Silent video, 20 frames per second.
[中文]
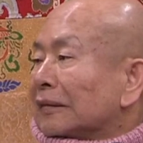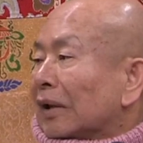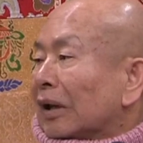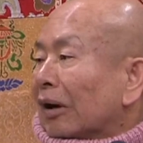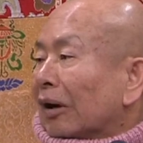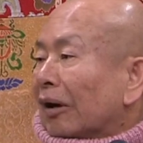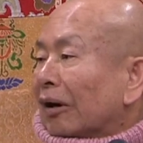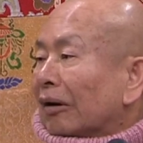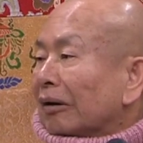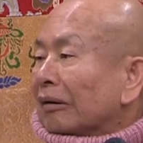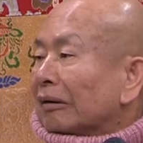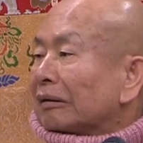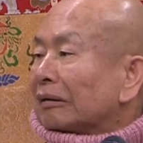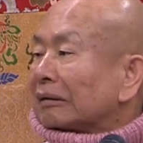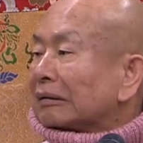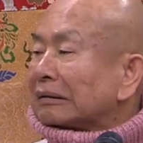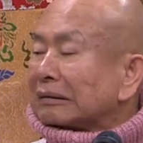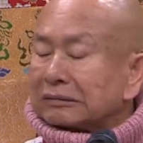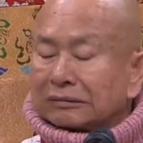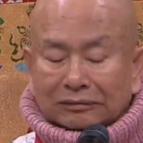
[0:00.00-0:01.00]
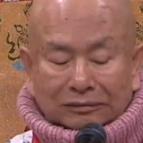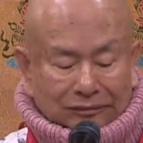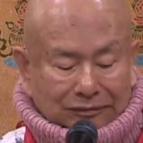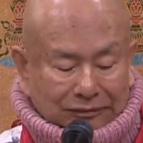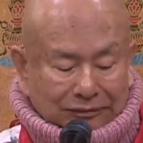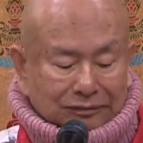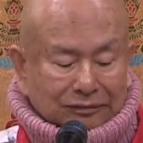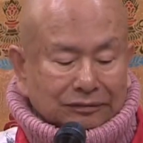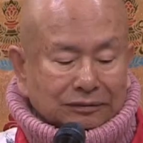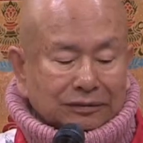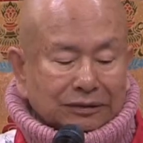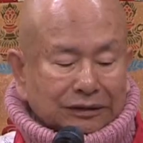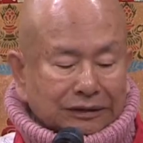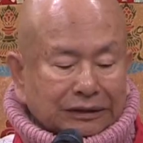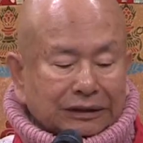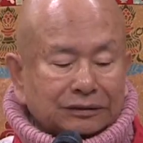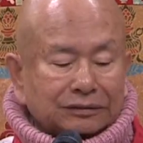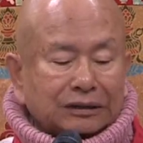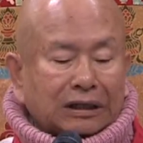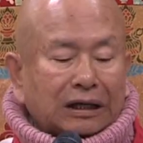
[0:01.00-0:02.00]
哦，应
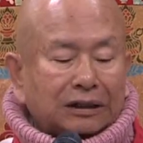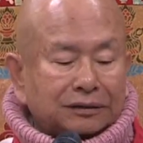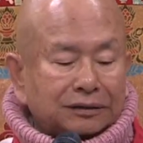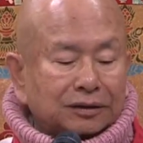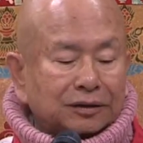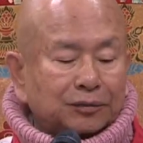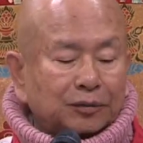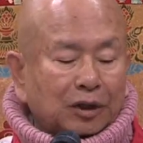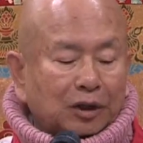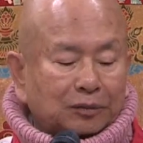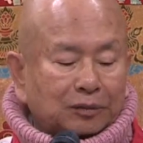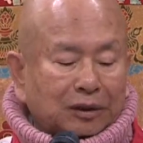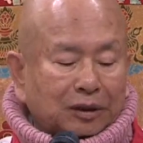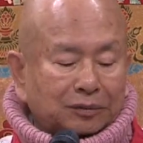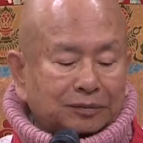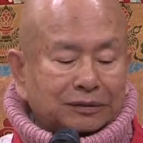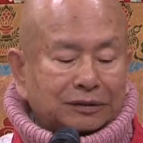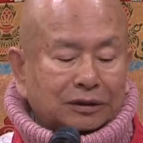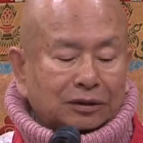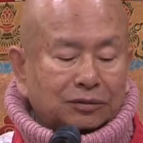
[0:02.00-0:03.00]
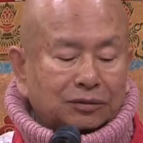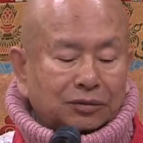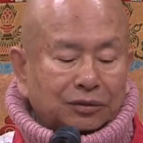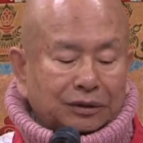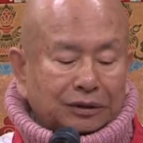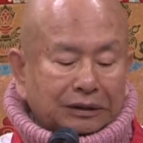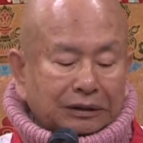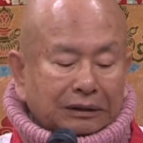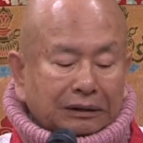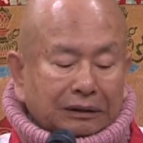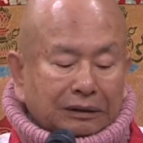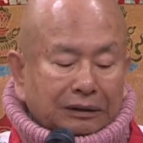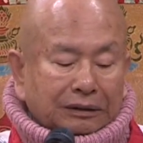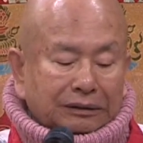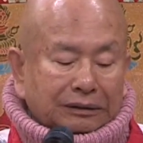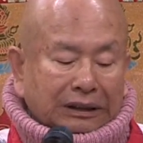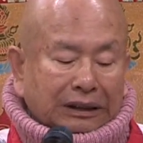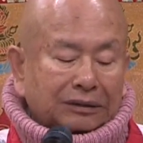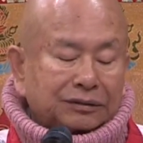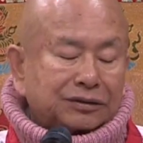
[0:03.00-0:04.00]
该是安乐庙吧，比较对。
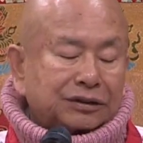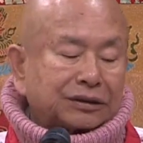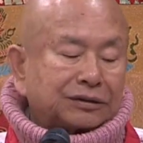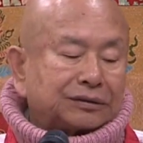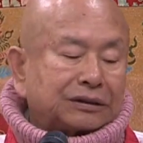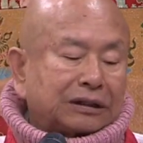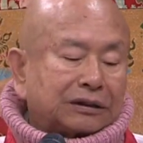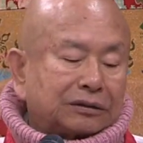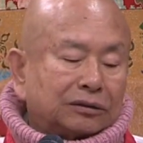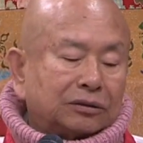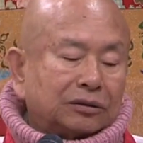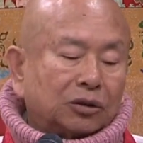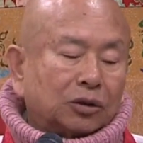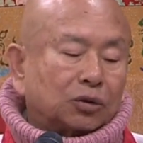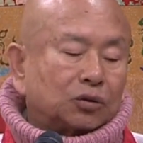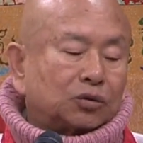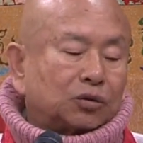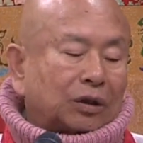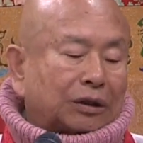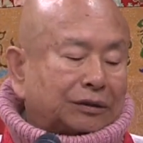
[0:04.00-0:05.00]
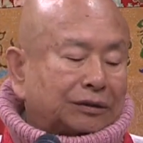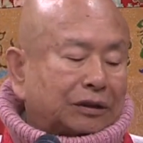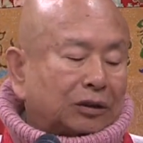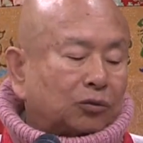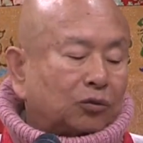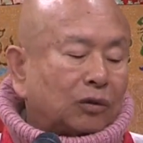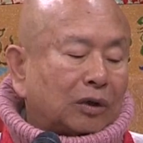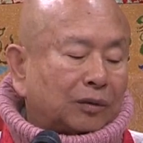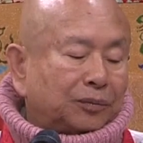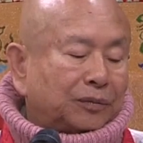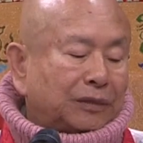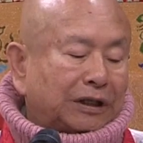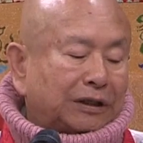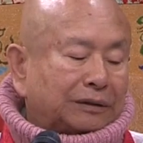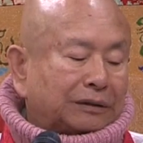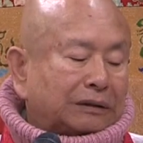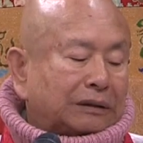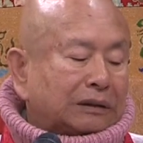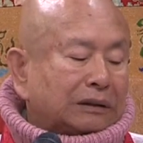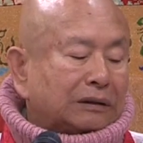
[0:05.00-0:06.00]
那现在流传在外面，
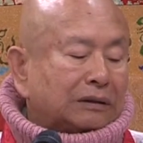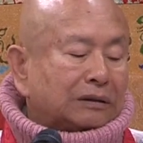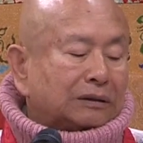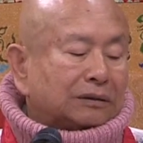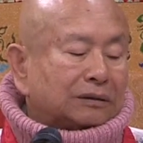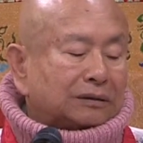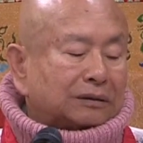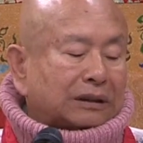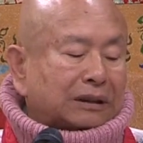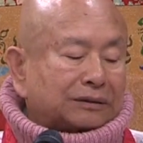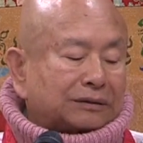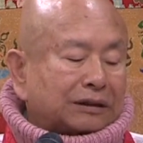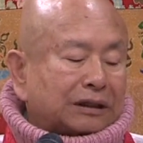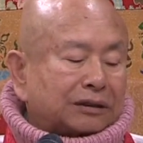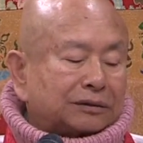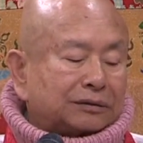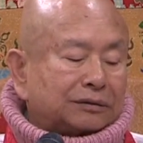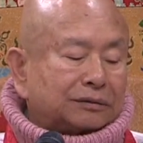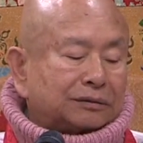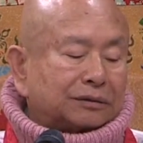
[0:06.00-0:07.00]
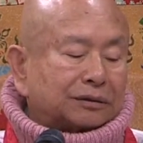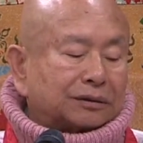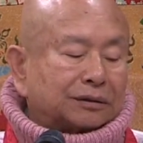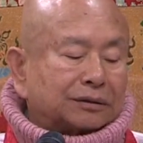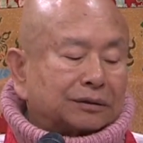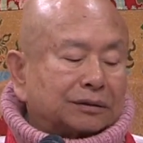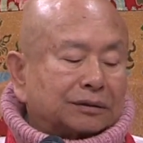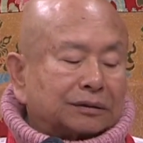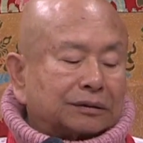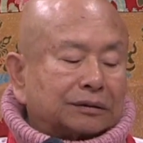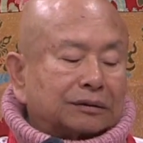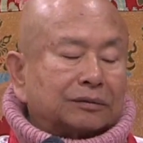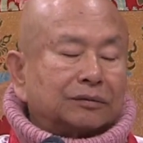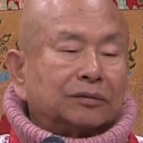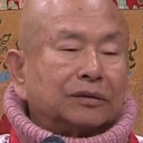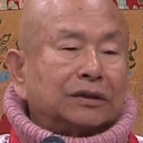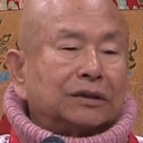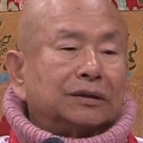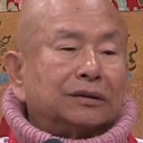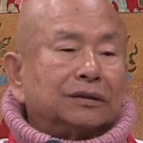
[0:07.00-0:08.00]
大家这个
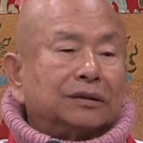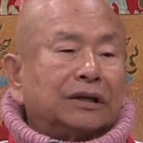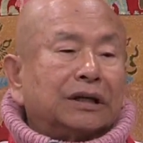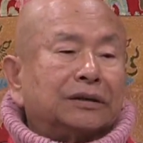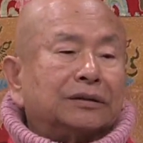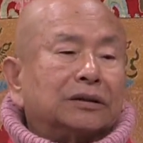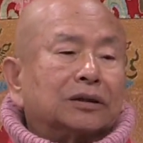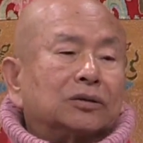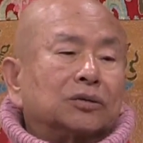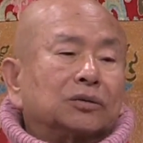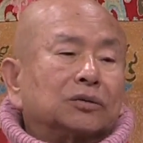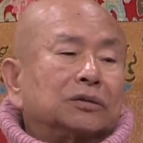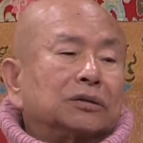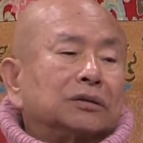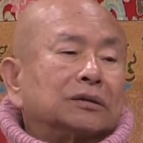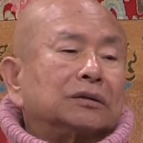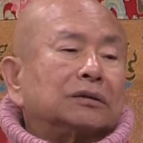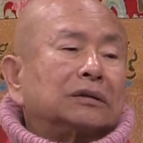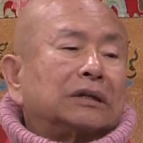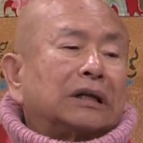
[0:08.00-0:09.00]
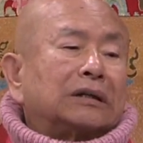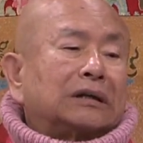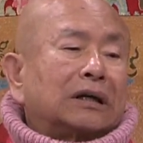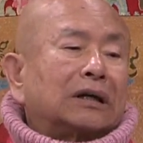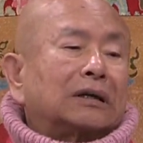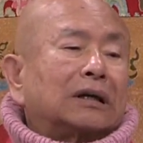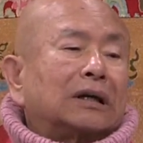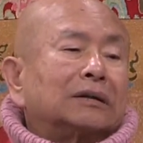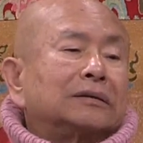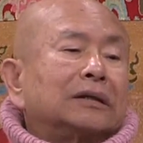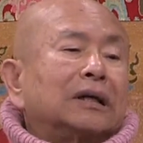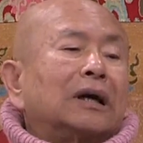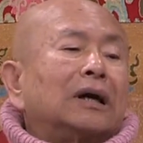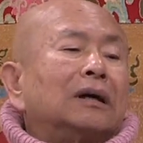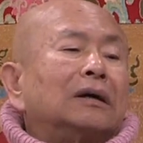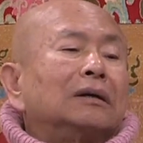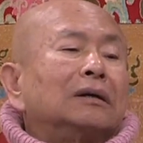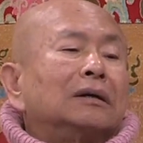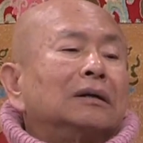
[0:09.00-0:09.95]
念的都是达他嘎达。